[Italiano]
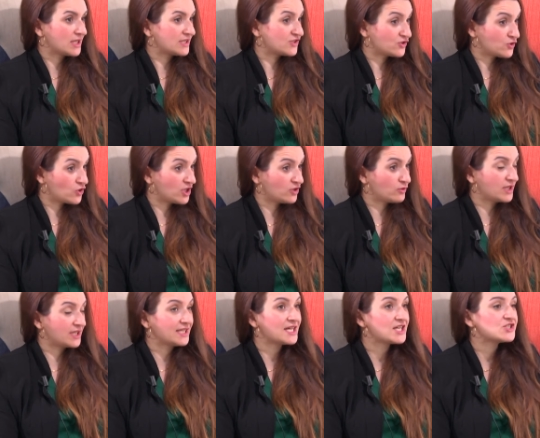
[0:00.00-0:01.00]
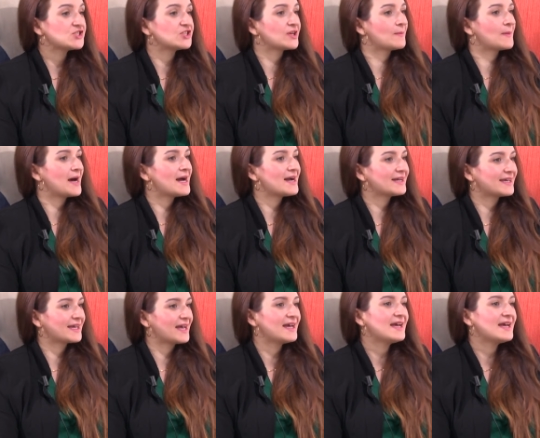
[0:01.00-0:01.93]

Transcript: la storia di una rinascita, ma anche